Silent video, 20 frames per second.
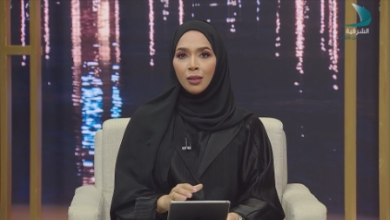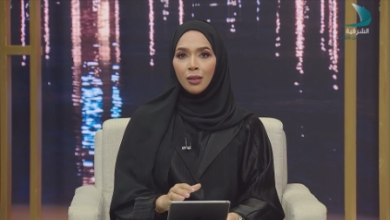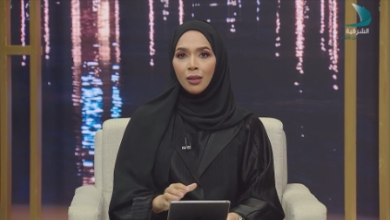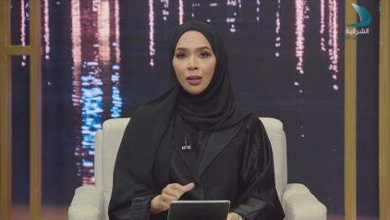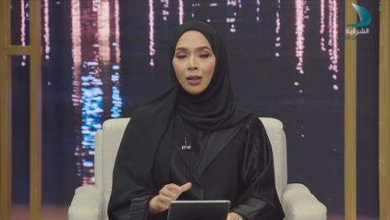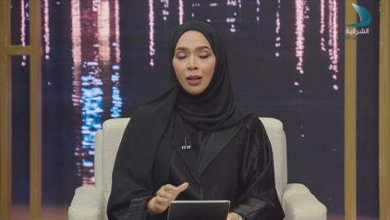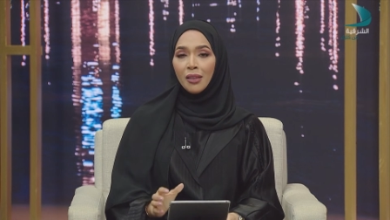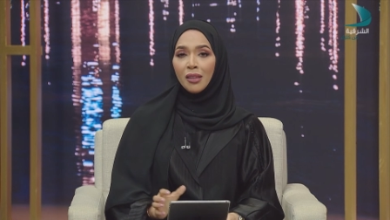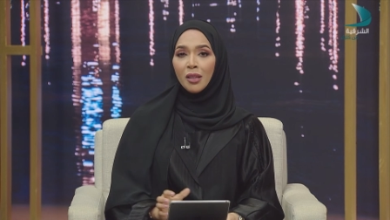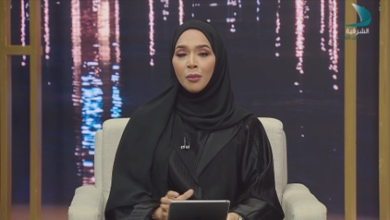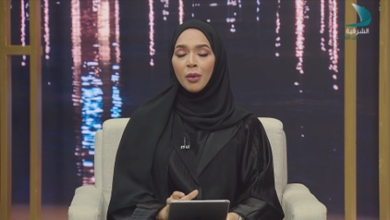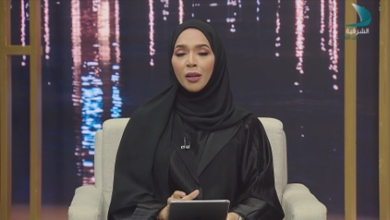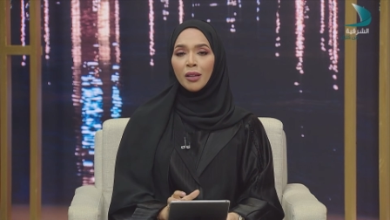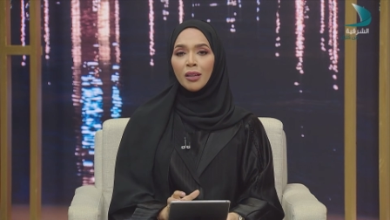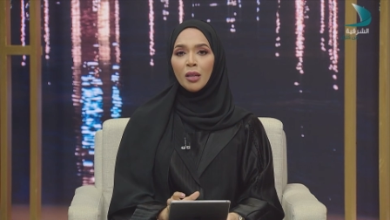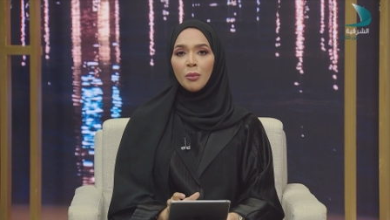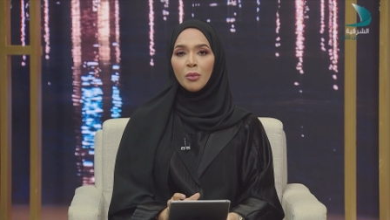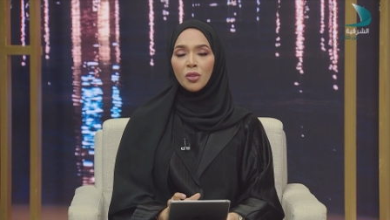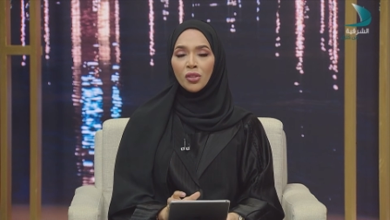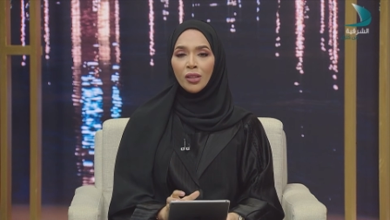هذا
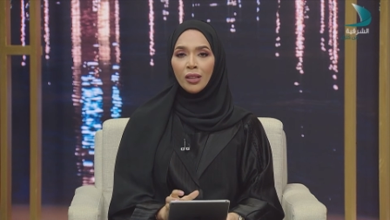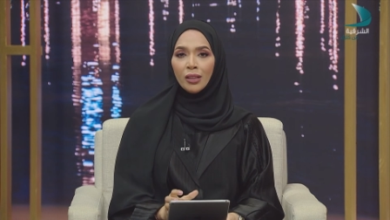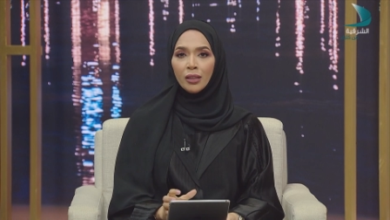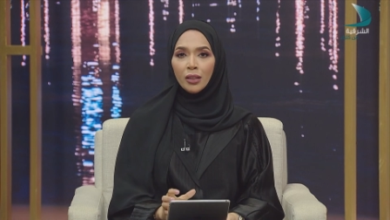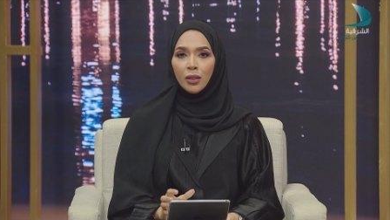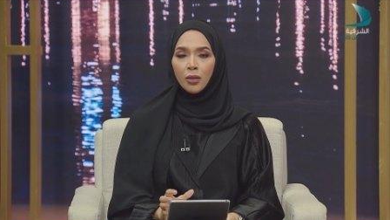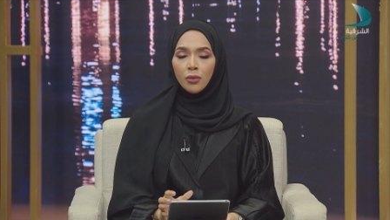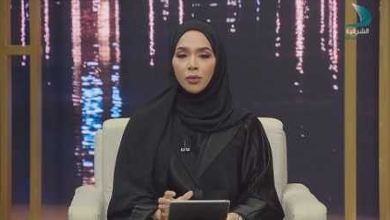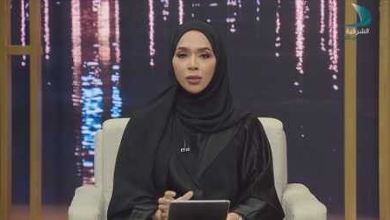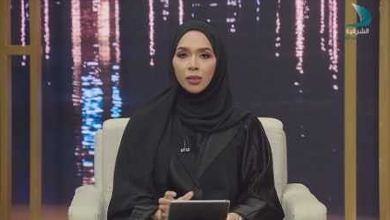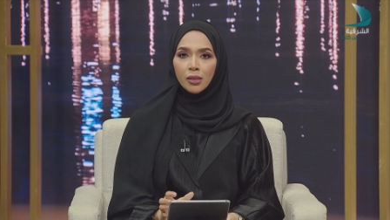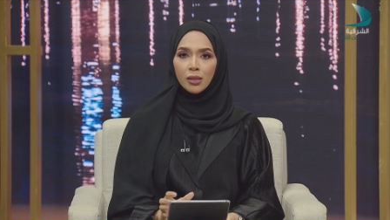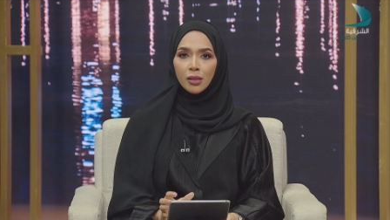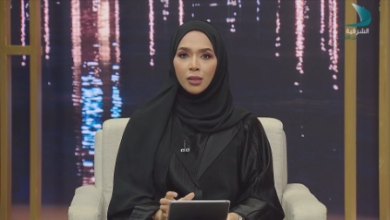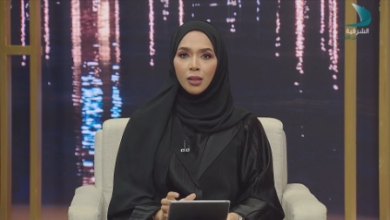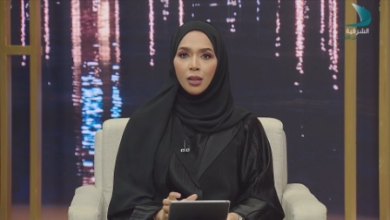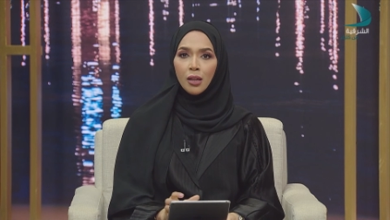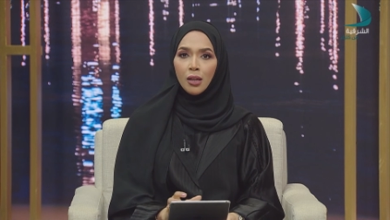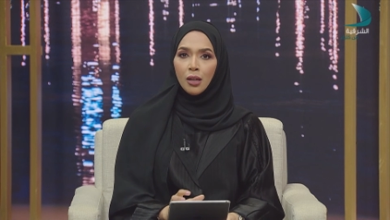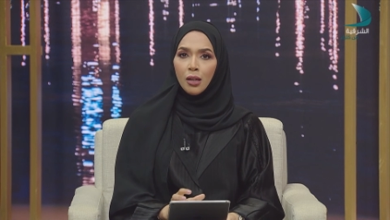البرنامج كان يخص
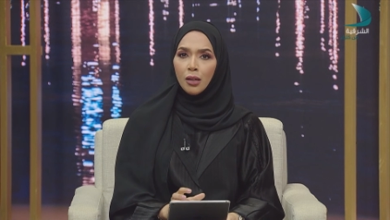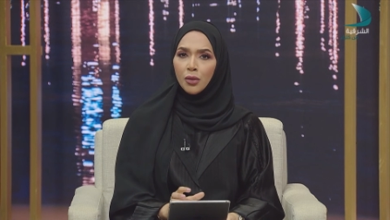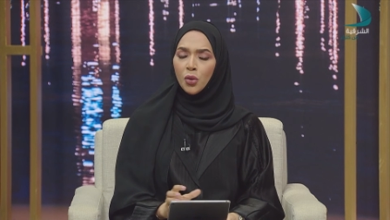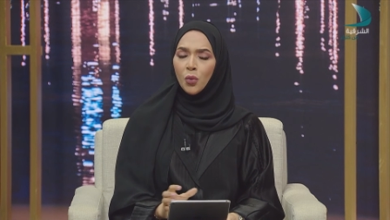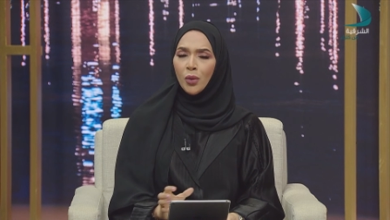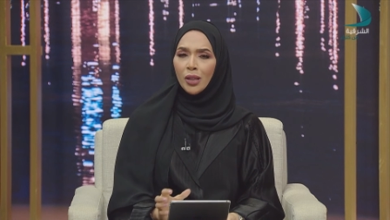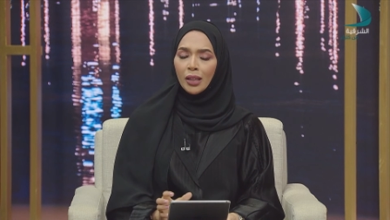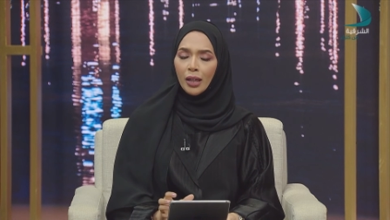دول